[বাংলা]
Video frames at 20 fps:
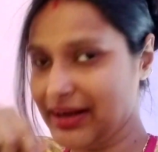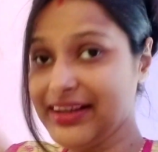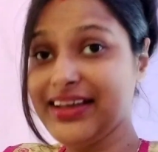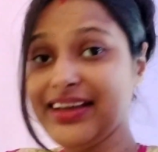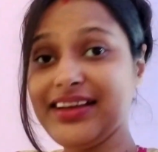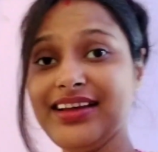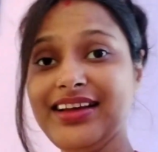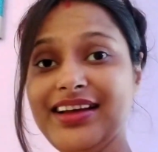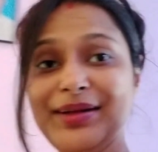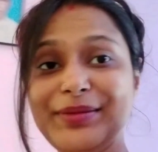
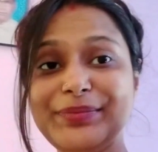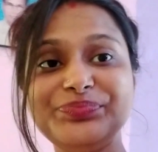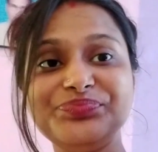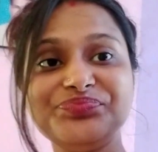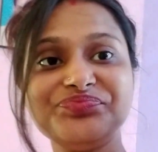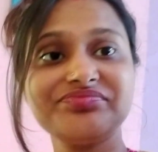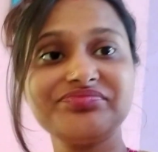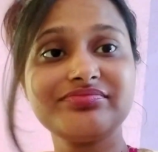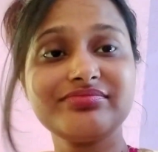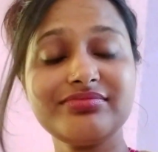মানে
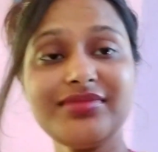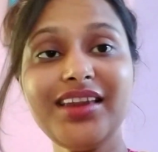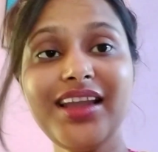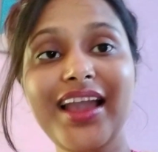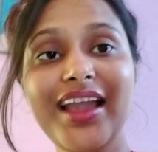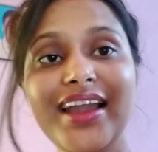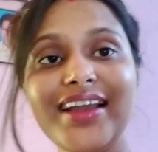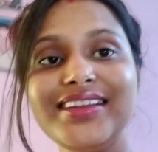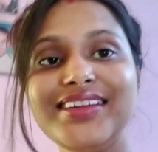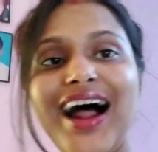
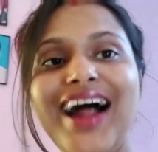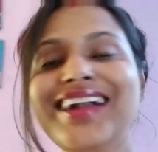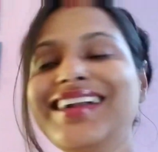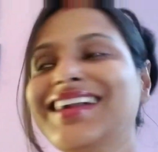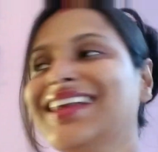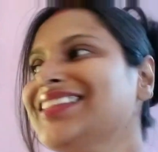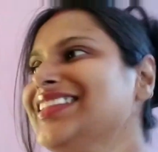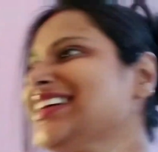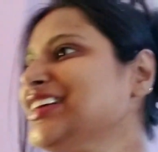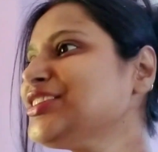
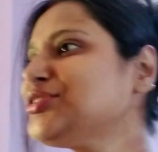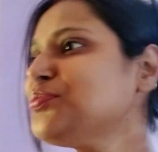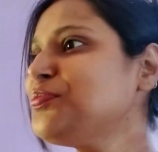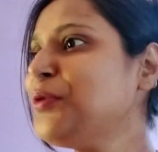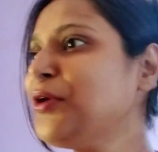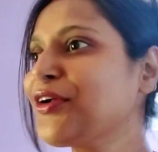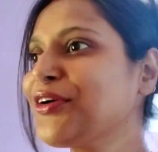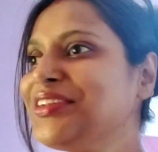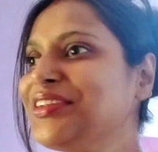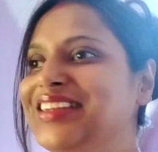রান্নাতে কিছু
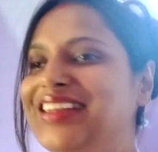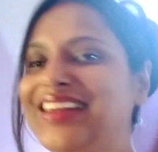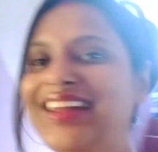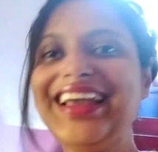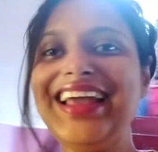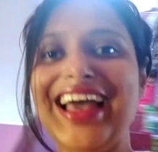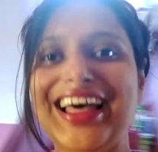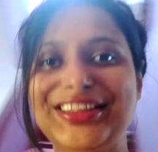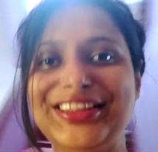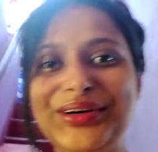ফোড়ন
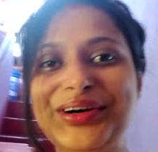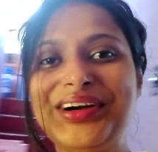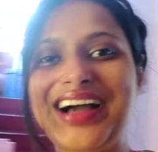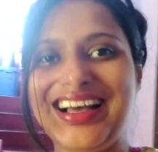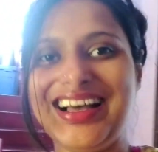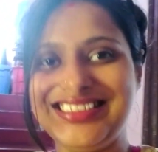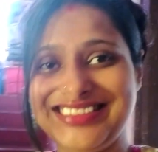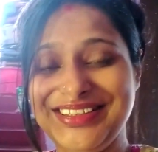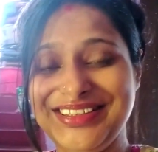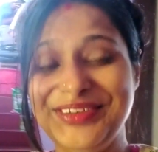দিলে এত
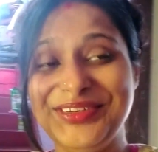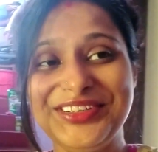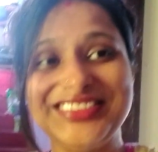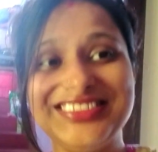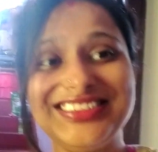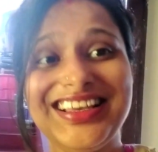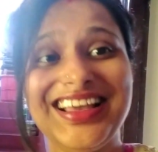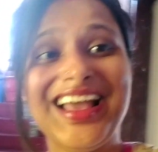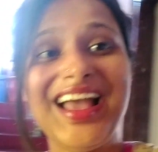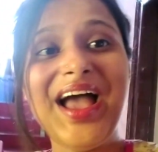কাশি
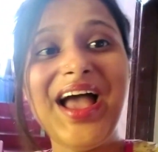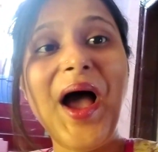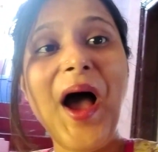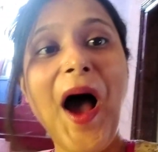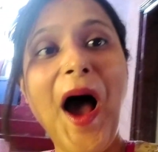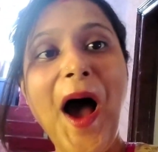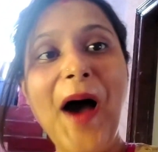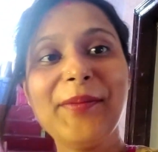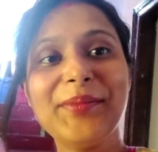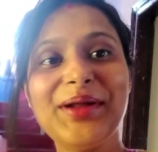হচ্ছে
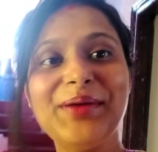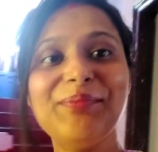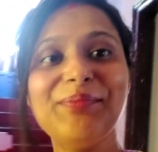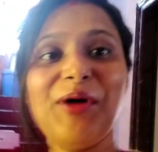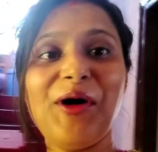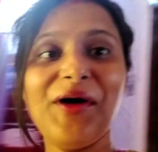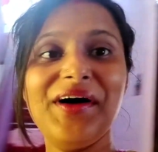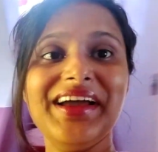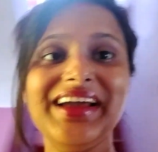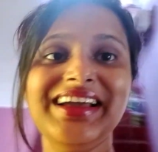আমরা
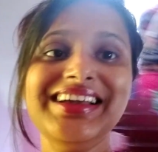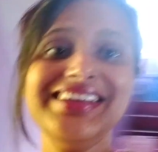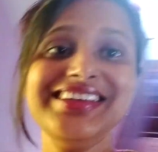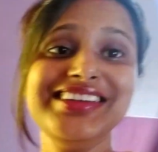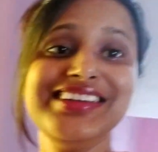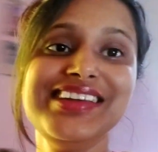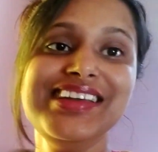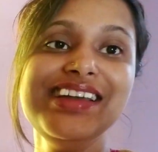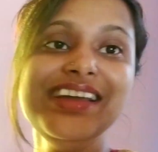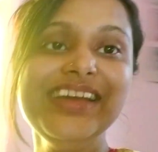ভয়ে
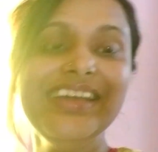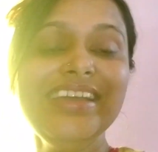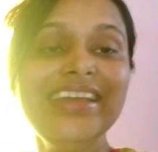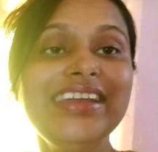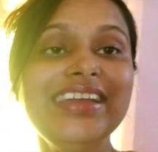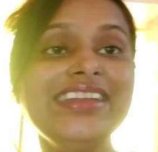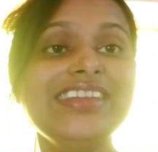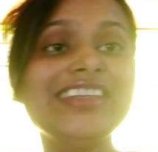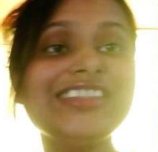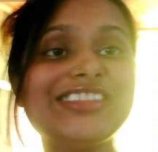
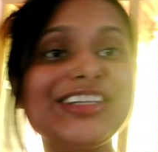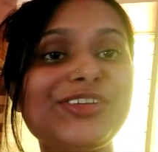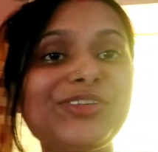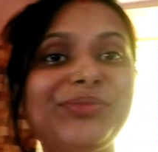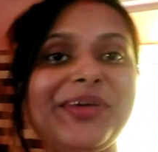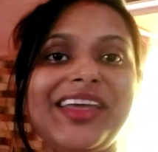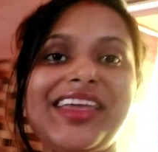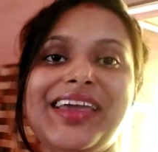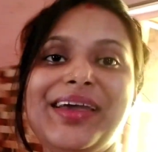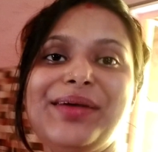নিচের
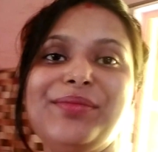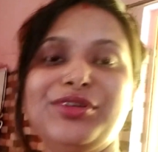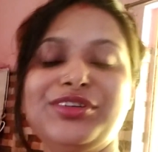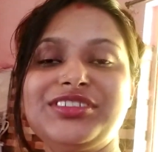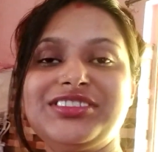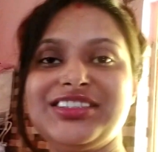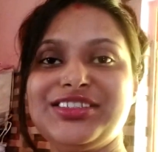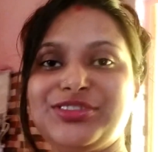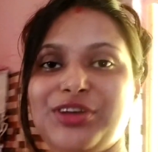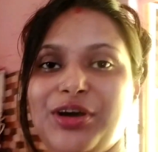রুমে গিয়ে
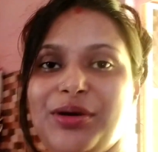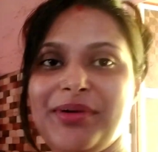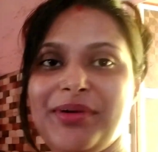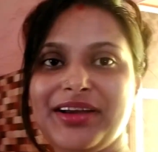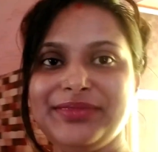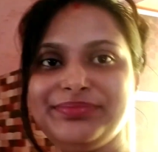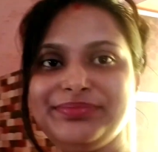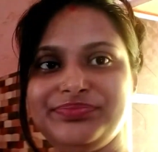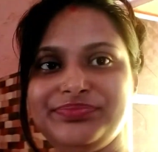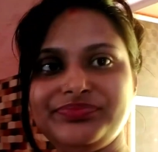বসছি
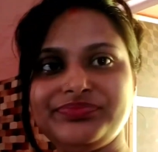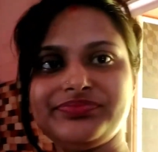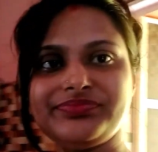সবাই